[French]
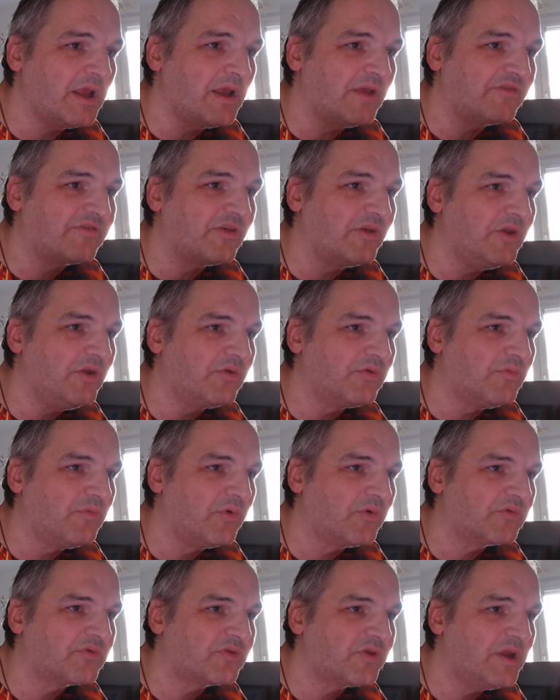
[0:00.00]
essayer de
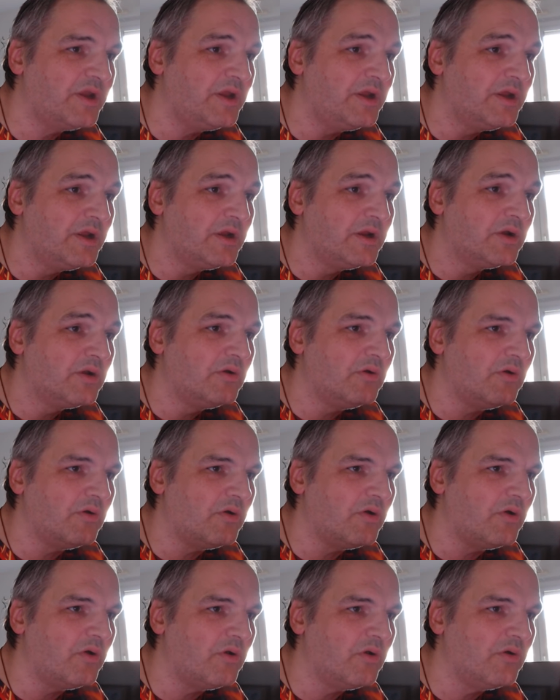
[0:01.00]
monter
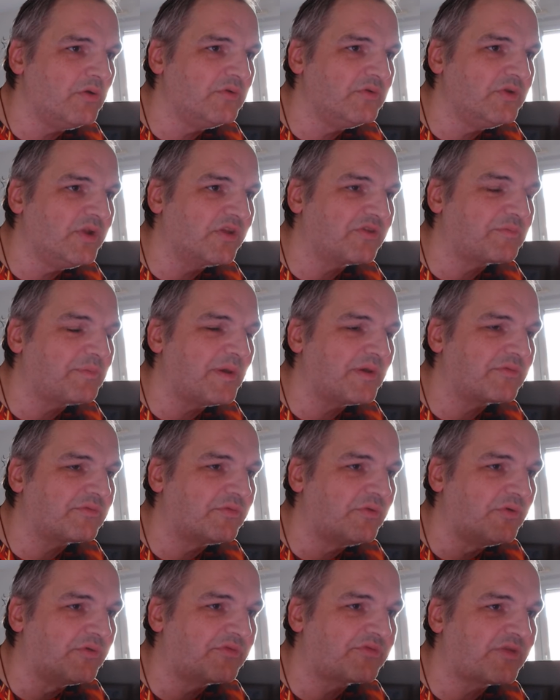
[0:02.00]
euh, une espèce
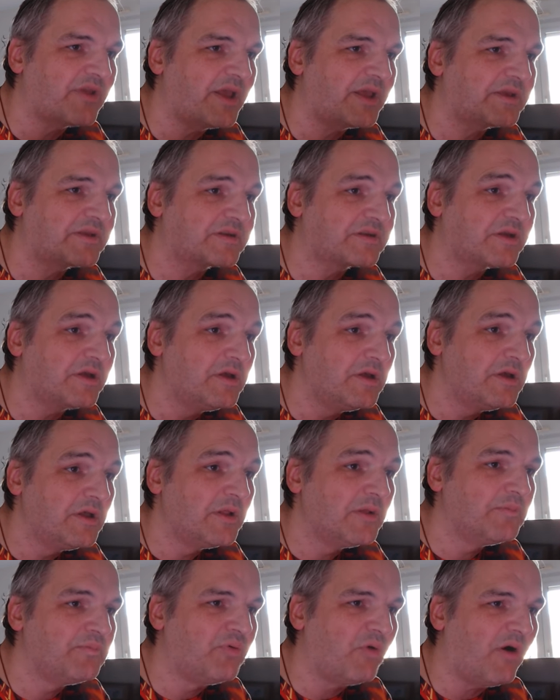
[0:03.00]
de secte
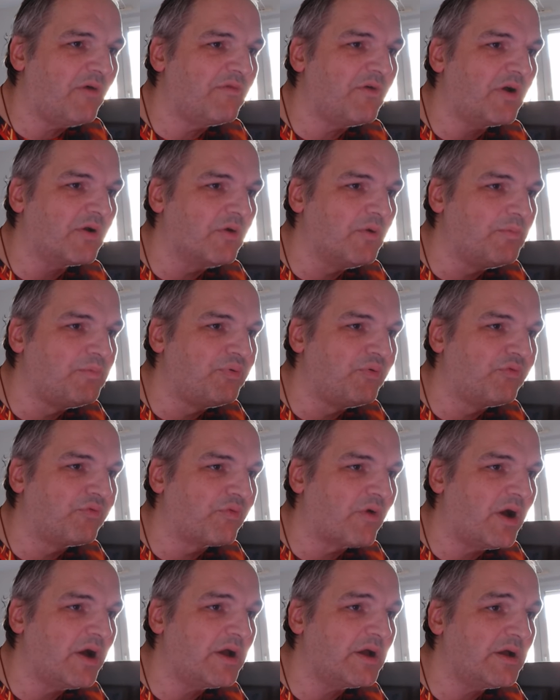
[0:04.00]
pour avoir le
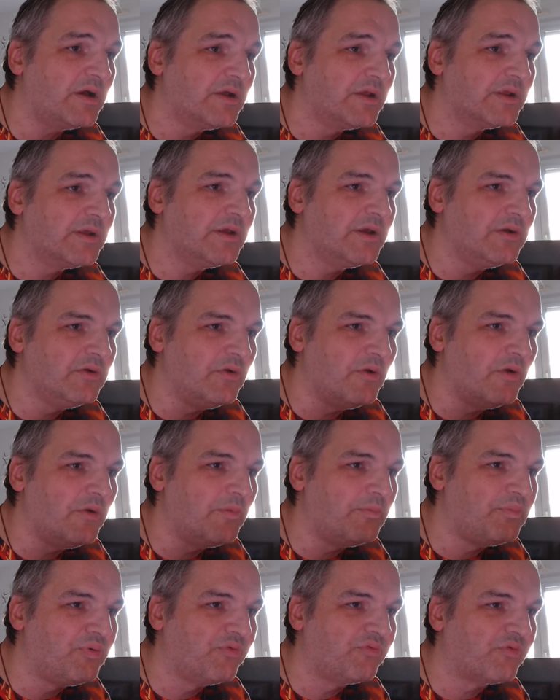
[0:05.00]
pouvoir, le
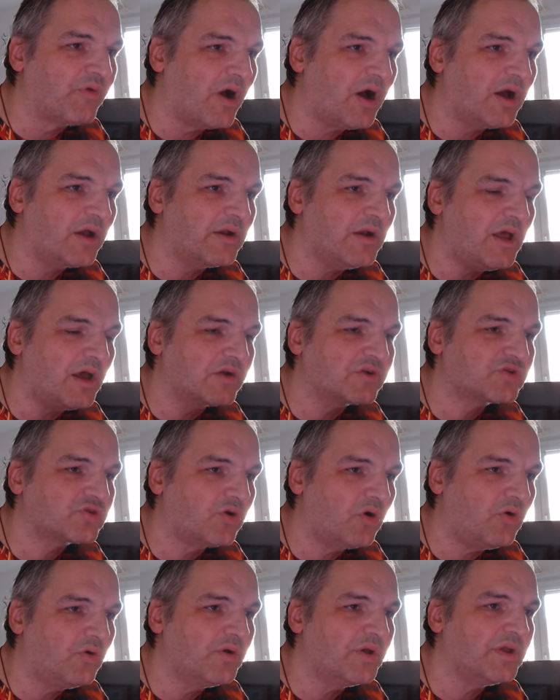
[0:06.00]
pouvoir,
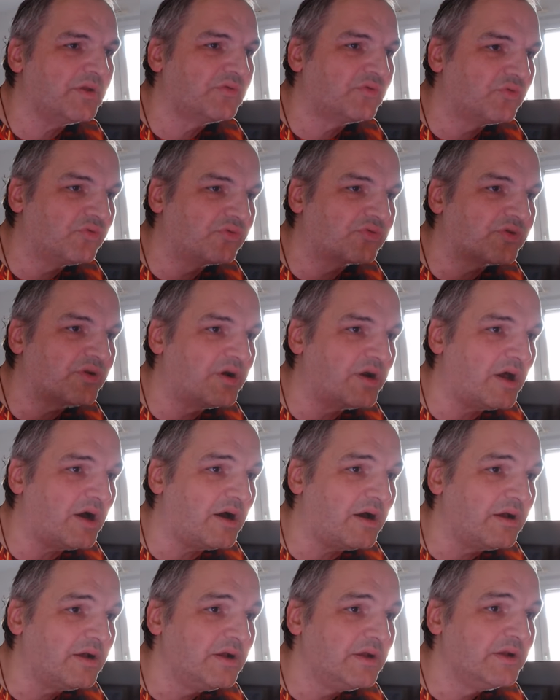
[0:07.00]
l'argent et tout cela.
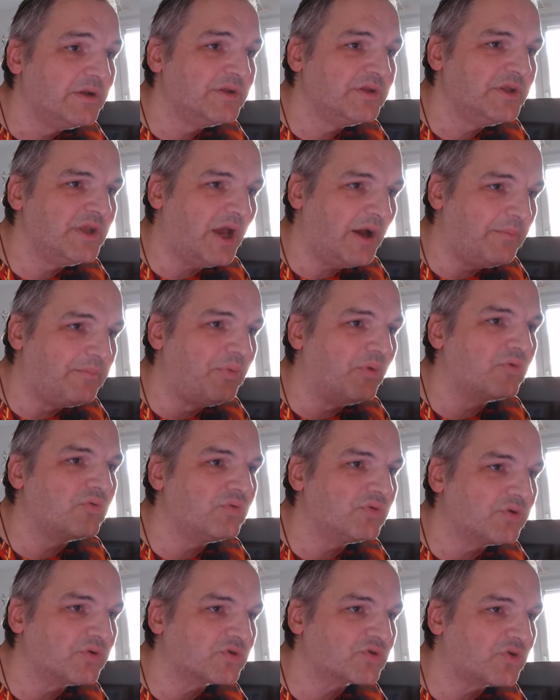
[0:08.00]
Il y a beaucoup
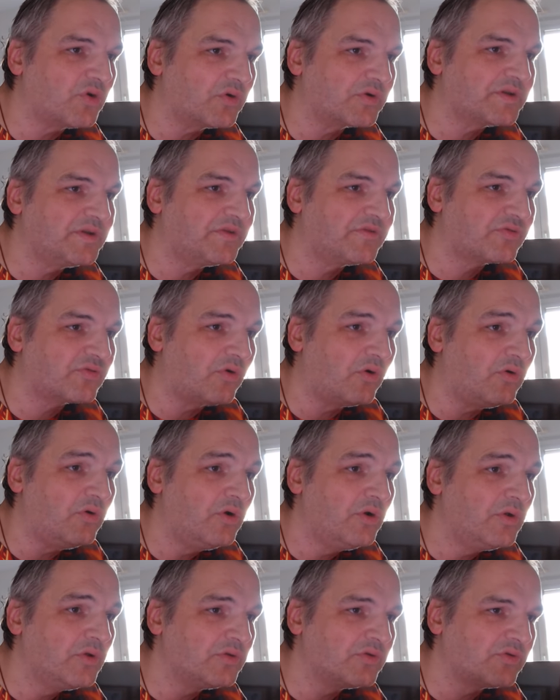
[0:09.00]
de gens qui sont
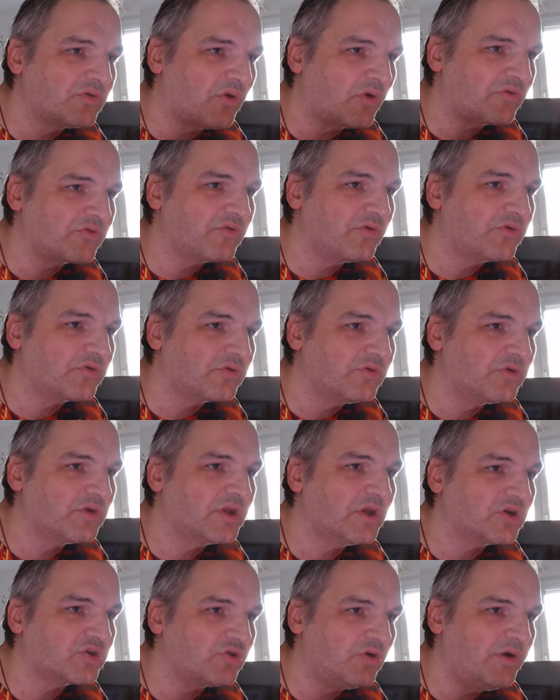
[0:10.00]
dans ce truc et
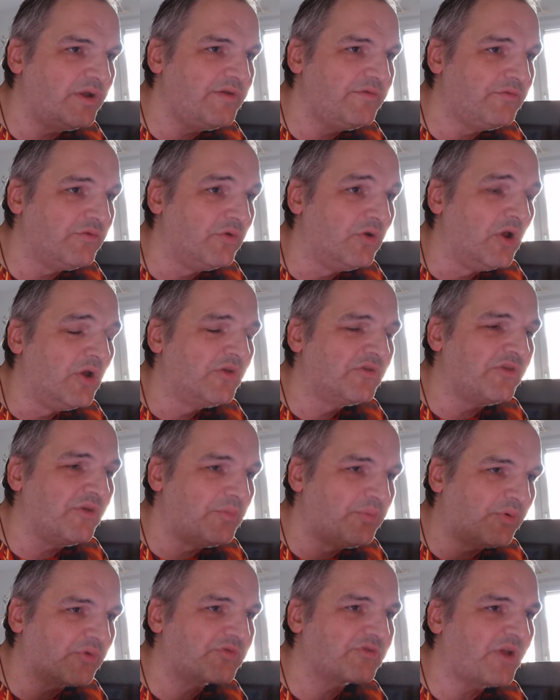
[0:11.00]
je l'ai vu. C'est
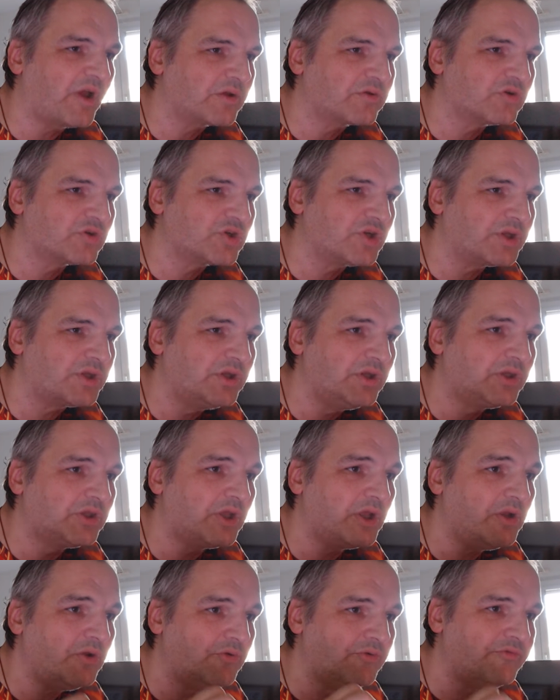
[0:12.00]
pour ça que j'ai
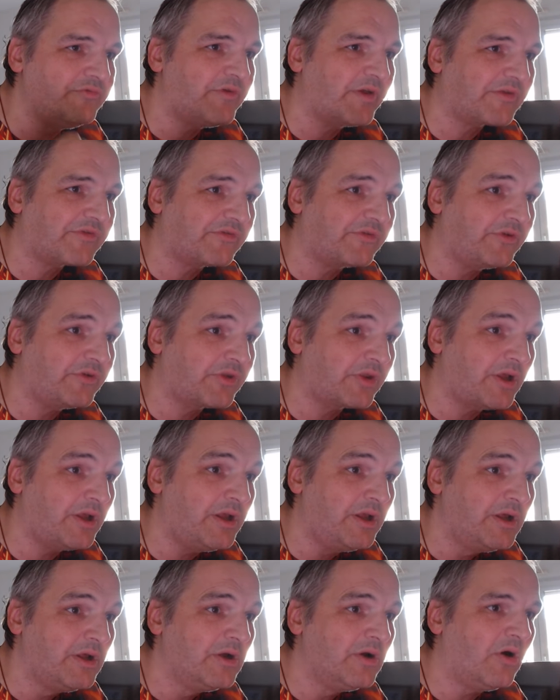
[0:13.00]
quitté l'université
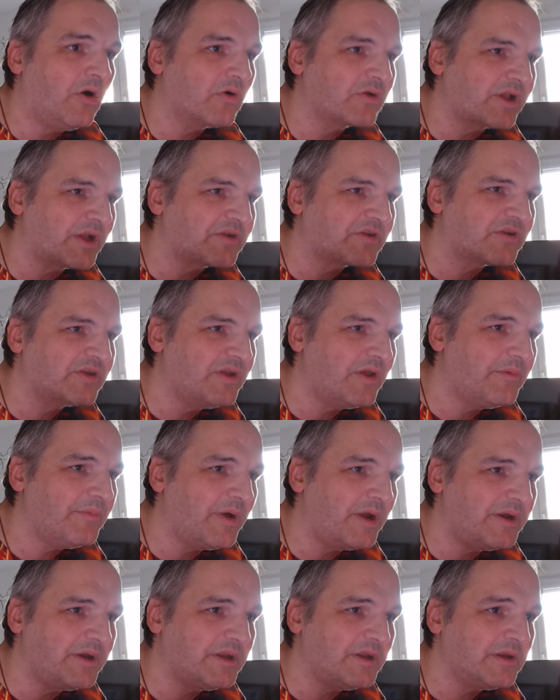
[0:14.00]
en quatrième
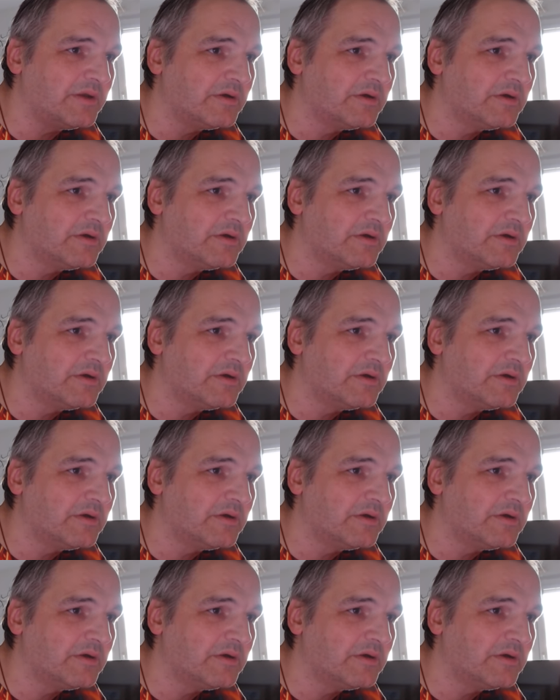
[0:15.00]
année.